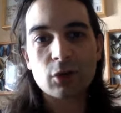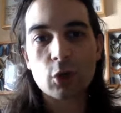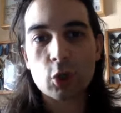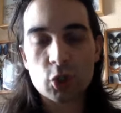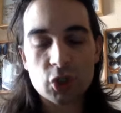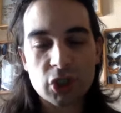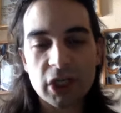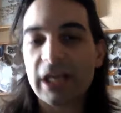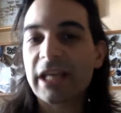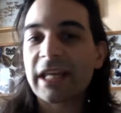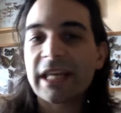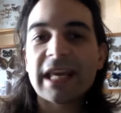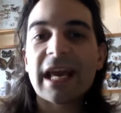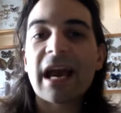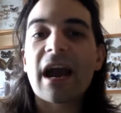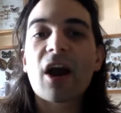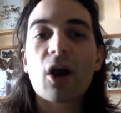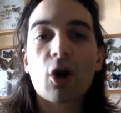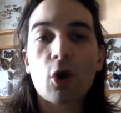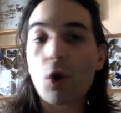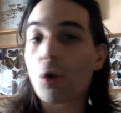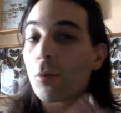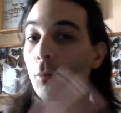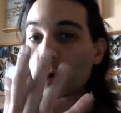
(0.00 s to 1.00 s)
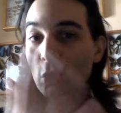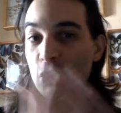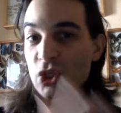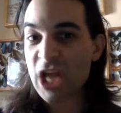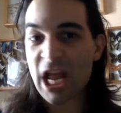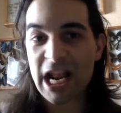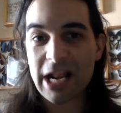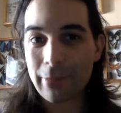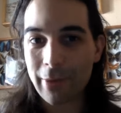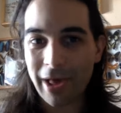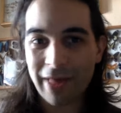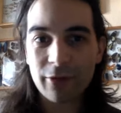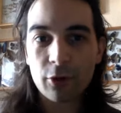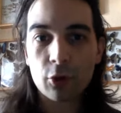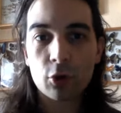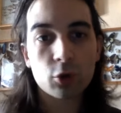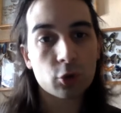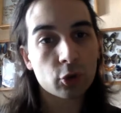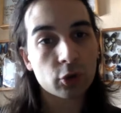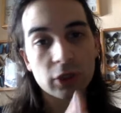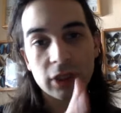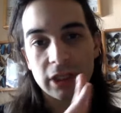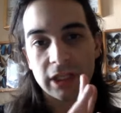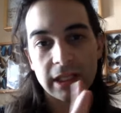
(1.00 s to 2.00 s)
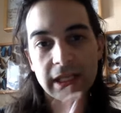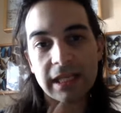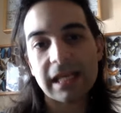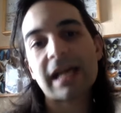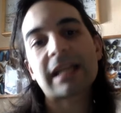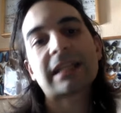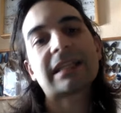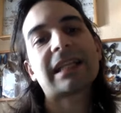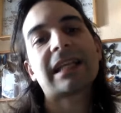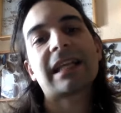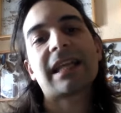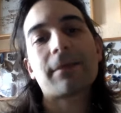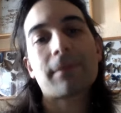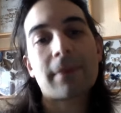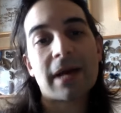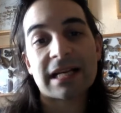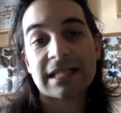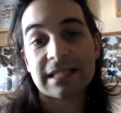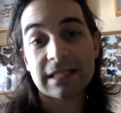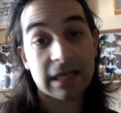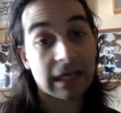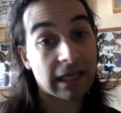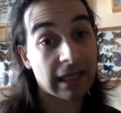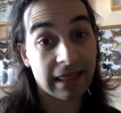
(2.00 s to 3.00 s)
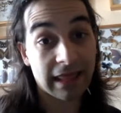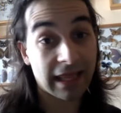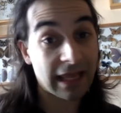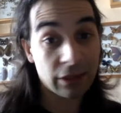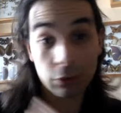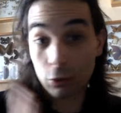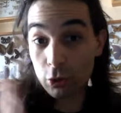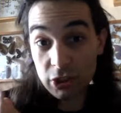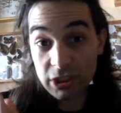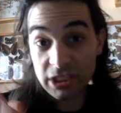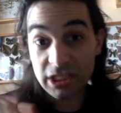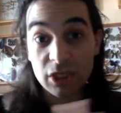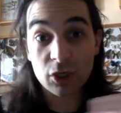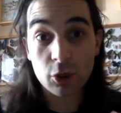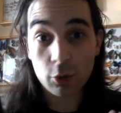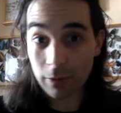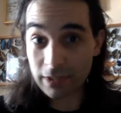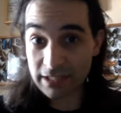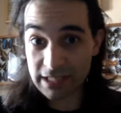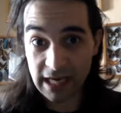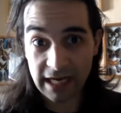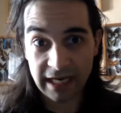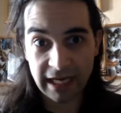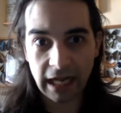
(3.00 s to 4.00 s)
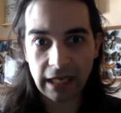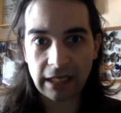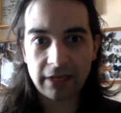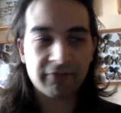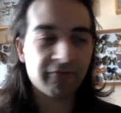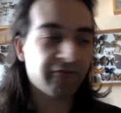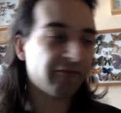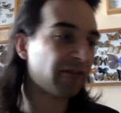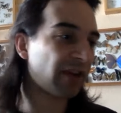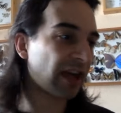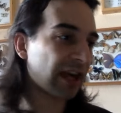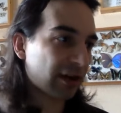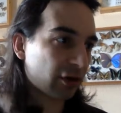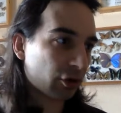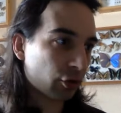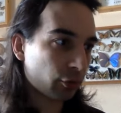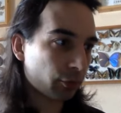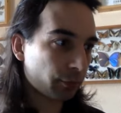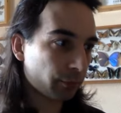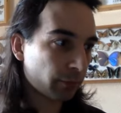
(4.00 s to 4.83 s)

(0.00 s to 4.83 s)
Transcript: sé quién como Salvador y ya te llevas al cielo, y si no, vas a ir al infierno.